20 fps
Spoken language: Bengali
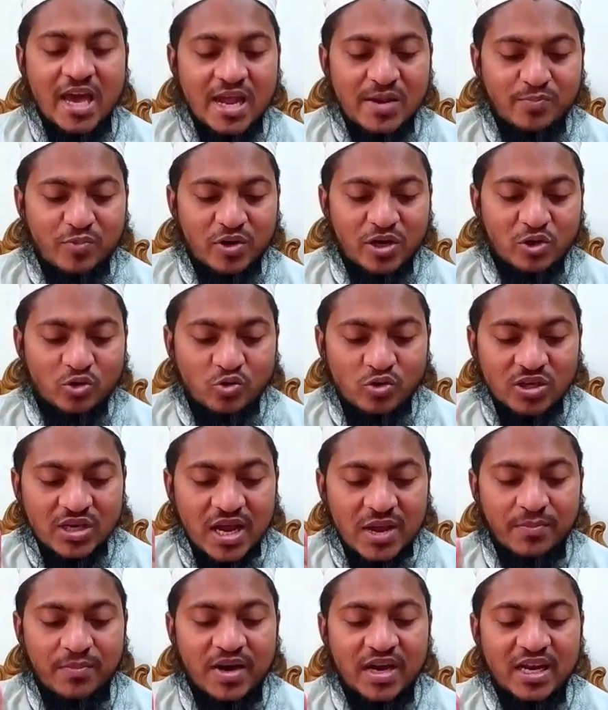এরপরে দুই
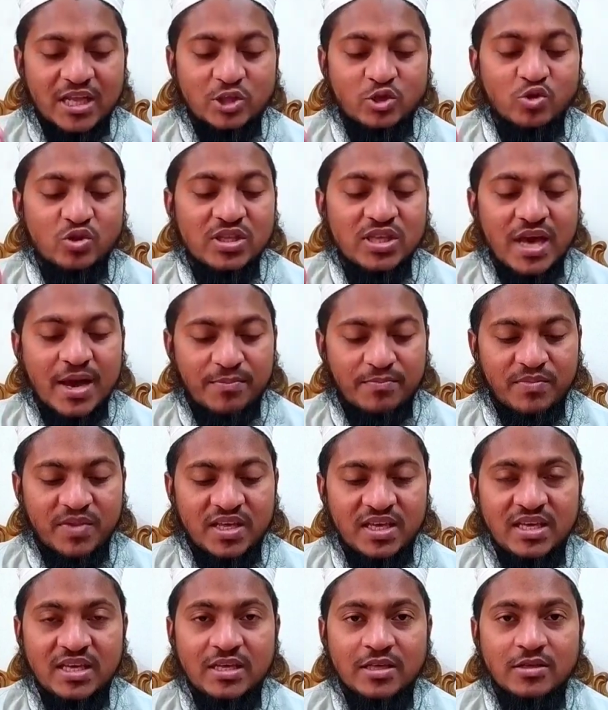নাম্বারে যদি
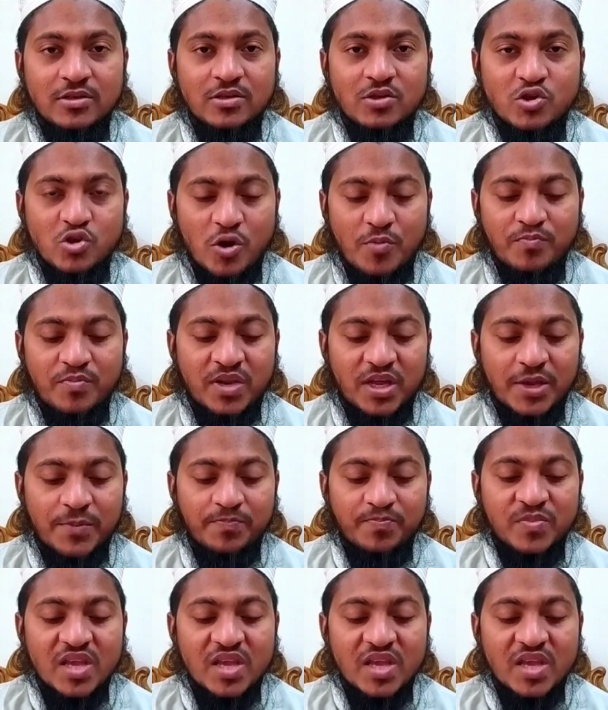আপনি স্বপ্নে